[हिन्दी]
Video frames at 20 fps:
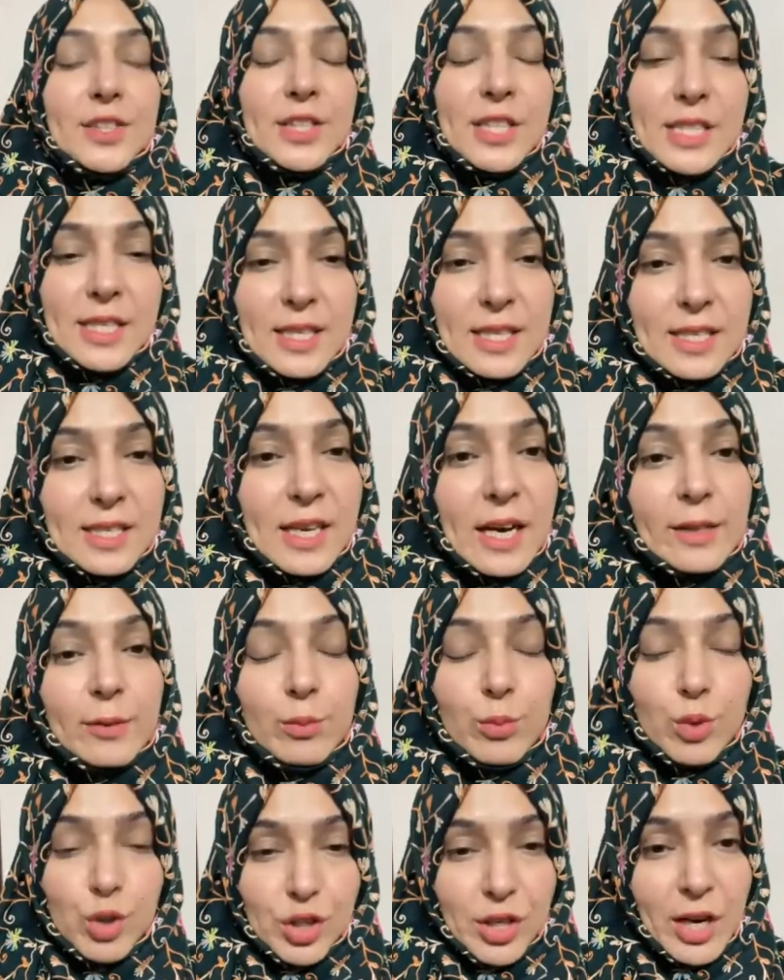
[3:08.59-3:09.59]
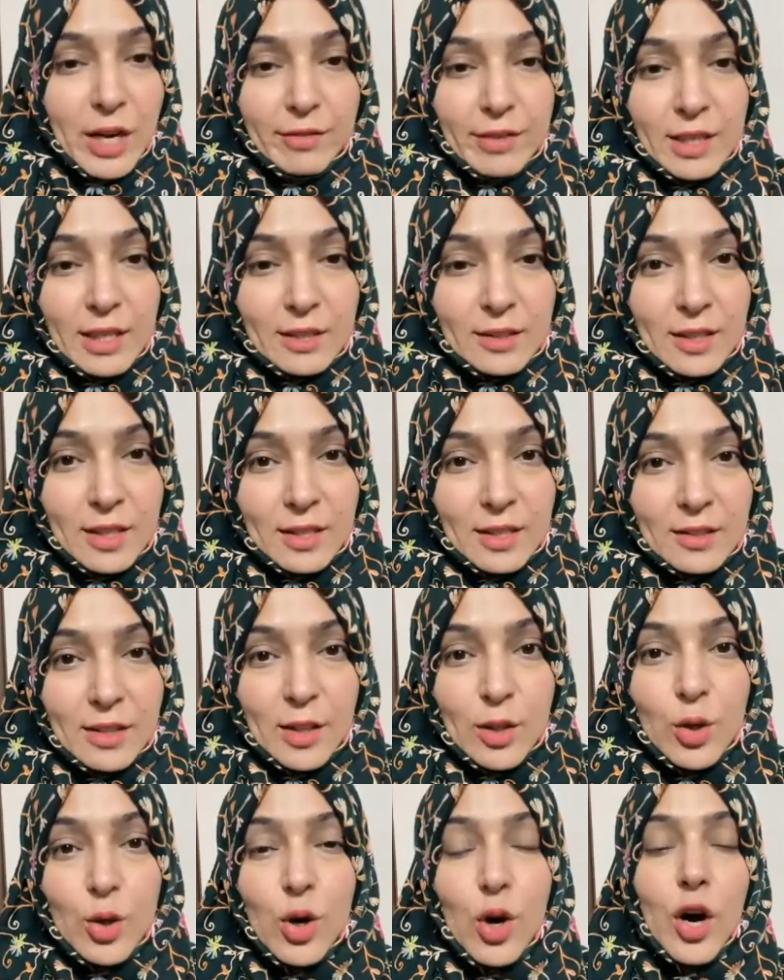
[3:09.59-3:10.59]
जिसके साथ मुशावरत करते
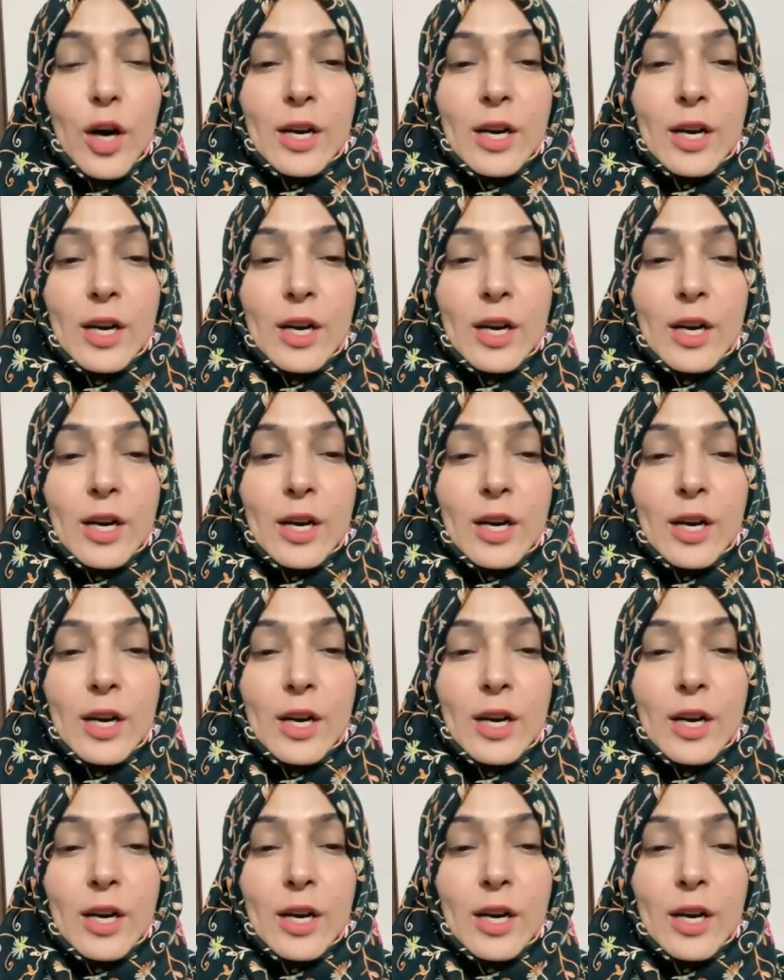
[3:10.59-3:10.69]
हो